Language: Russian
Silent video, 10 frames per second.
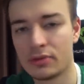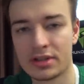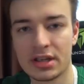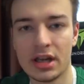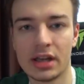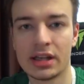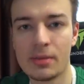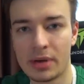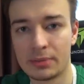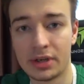у вас
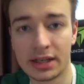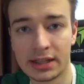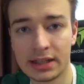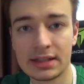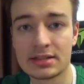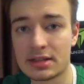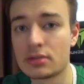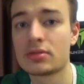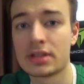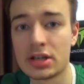геймпад приконнектится,
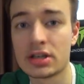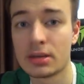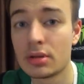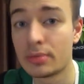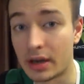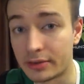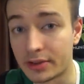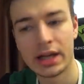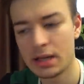ну, значит, я был прав.